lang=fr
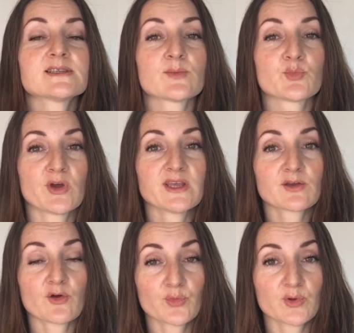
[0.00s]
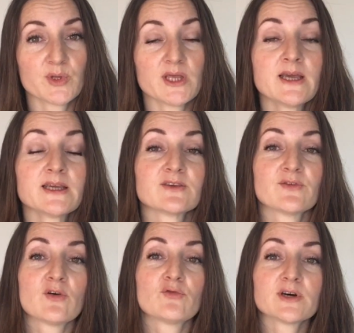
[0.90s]
ça peut être un bébé qui
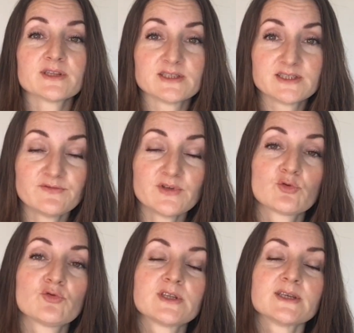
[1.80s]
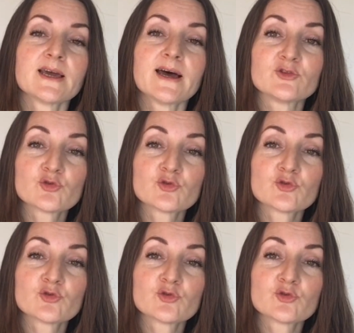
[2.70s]
va avoir des difficultés à